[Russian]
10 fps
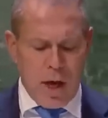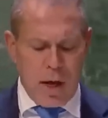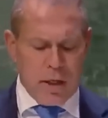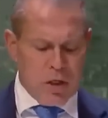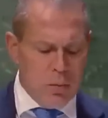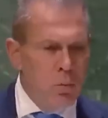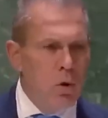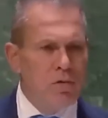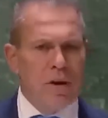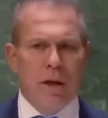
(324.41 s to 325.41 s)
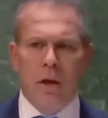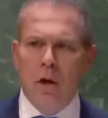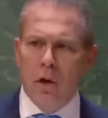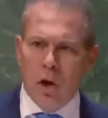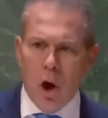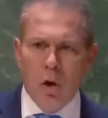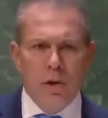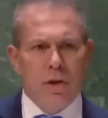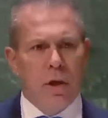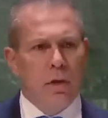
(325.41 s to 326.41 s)
и Россия
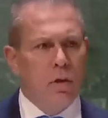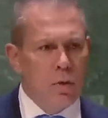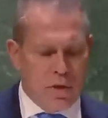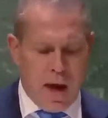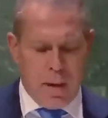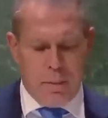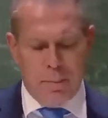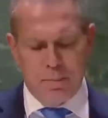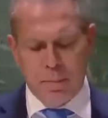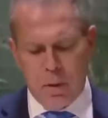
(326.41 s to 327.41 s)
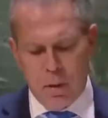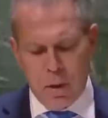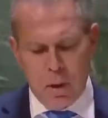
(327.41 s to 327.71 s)
сближается с ними.